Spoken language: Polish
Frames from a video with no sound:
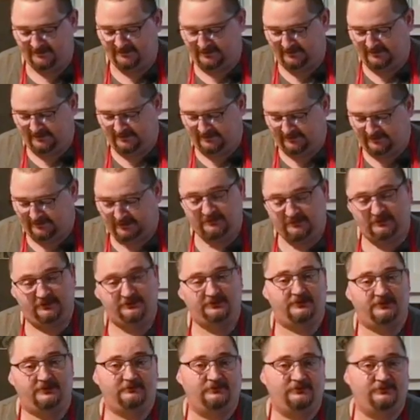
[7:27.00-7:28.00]
jak to się
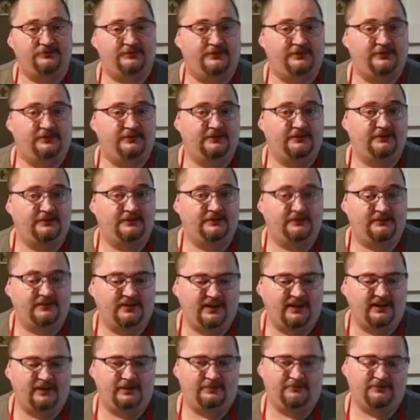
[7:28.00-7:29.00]
mówi, i
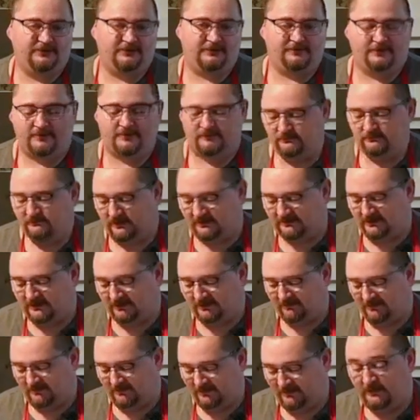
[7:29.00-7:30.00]
by się Wam układało.
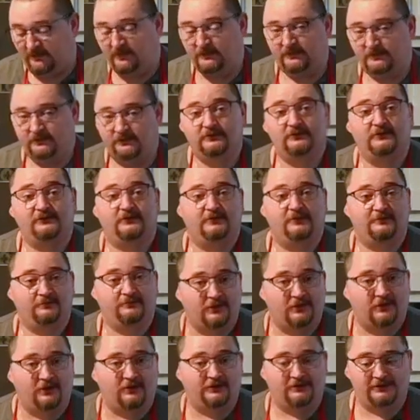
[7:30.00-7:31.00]

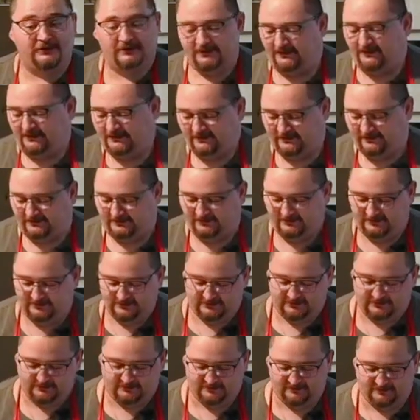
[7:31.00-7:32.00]
Pogody i by
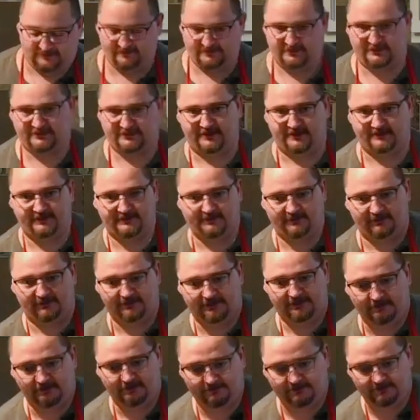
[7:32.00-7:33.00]
Wam wszystkie wędzonki
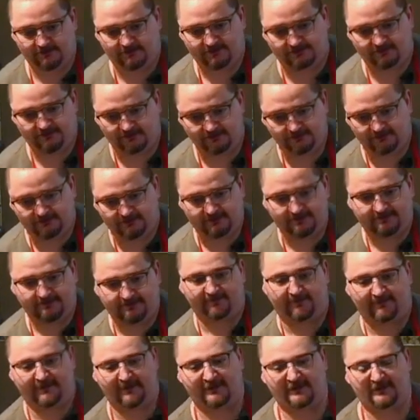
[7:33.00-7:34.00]
dobrze wychodziły.
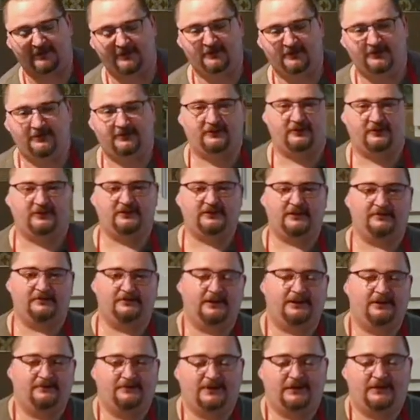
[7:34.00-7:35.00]
Ode mnie
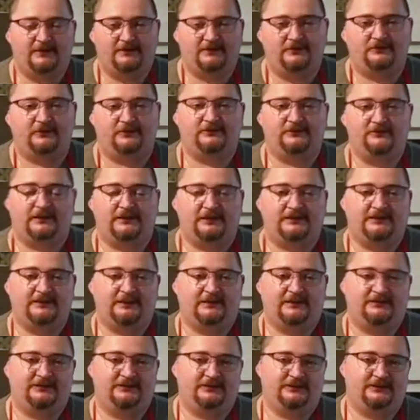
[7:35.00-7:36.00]
chyba to tyle na
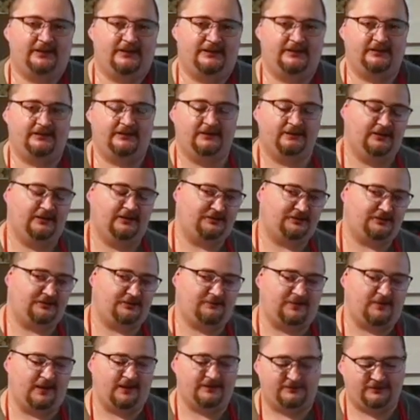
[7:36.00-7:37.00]
dzisiaj.
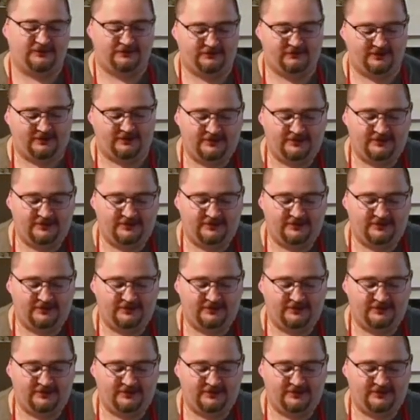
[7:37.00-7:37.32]
Trzymajcie się